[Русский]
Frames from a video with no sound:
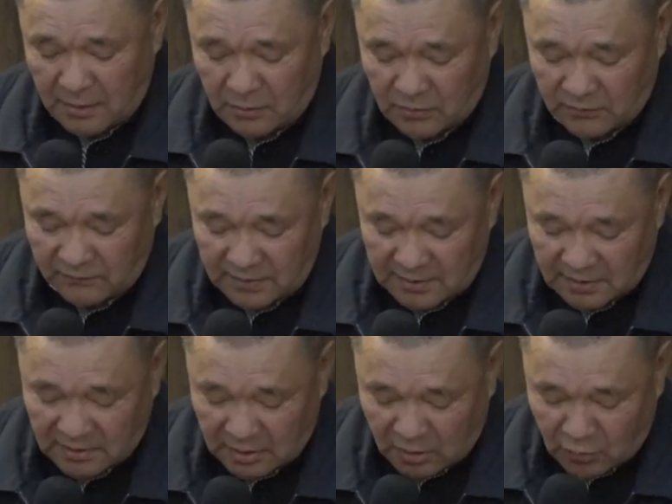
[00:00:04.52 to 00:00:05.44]
Вот
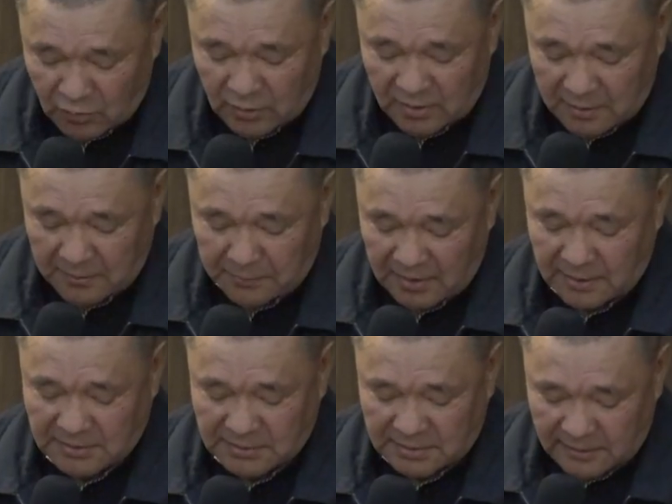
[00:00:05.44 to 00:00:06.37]
видя такое
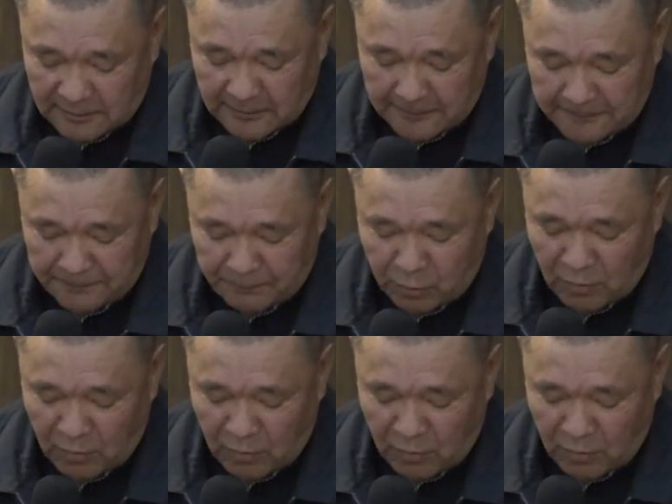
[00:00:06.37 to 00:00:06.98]
положение,